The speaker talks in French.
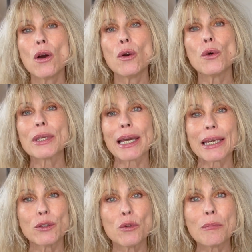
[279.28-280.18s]
le
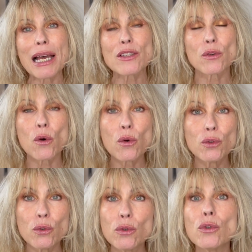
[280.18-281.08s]
carré de Mars au
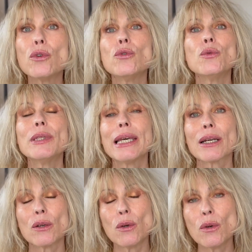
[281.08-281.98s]
nœud
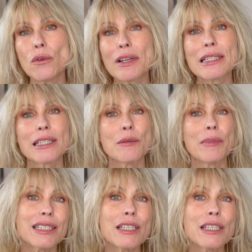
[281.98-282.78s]
lunaire le 26 mai.